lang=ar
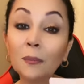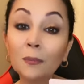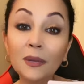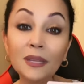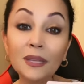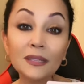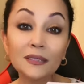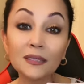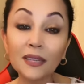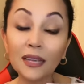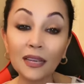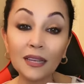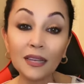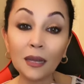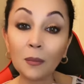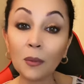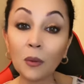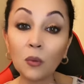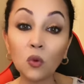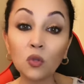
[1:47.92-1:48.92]
تمت آه،
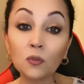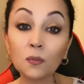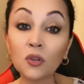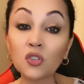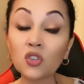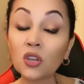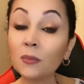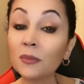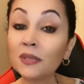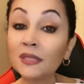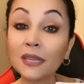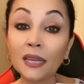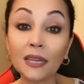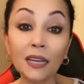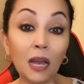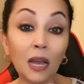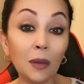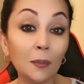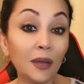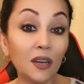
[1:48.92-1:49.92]
لمولود برج
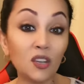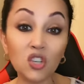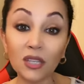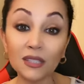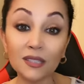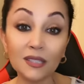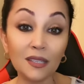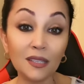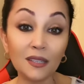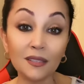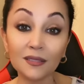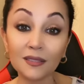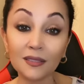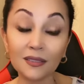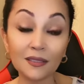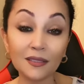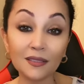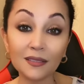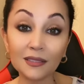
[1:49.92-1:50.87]
الميزان عمل جديد